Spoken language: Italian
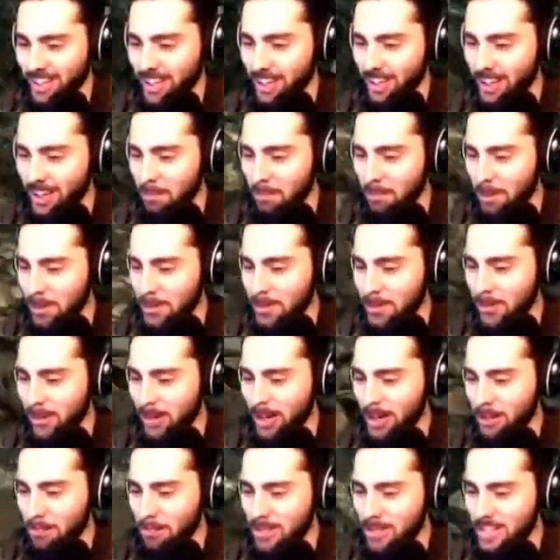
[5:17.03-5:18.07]
Li posso
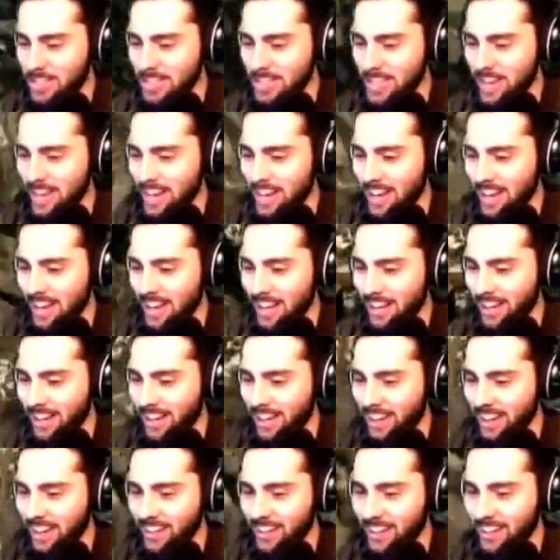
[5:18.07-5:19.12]
calpestare.
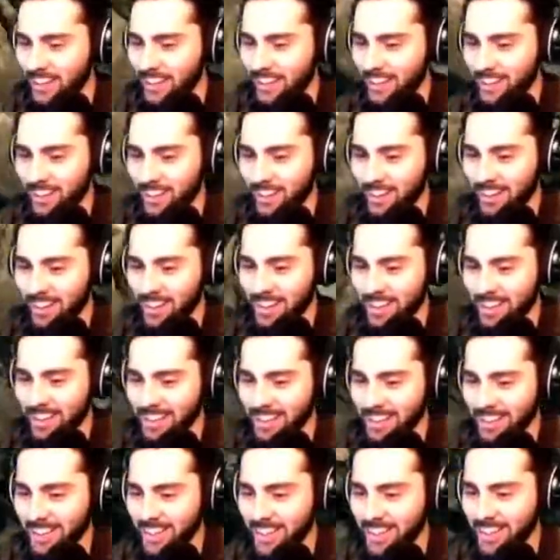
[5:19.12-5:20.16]
Ah, che
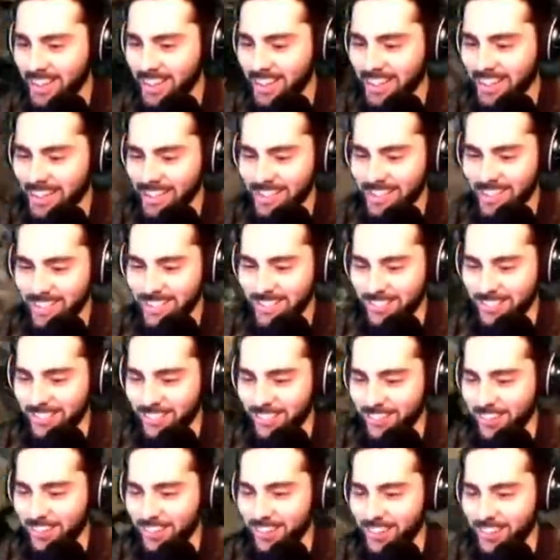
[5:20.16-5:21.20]
teneri che
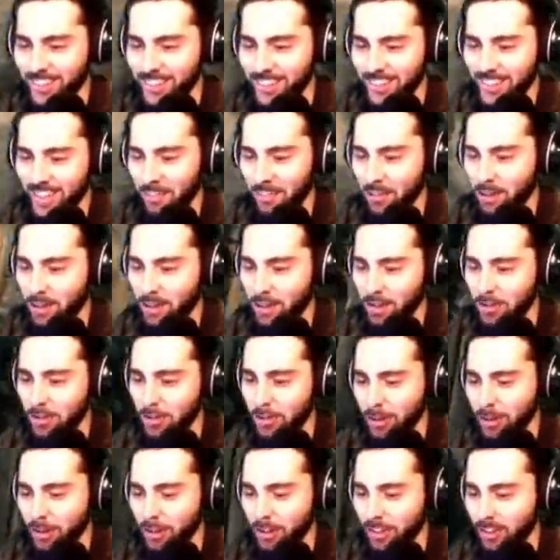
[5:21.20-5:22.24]
sono. Ne voglio uno.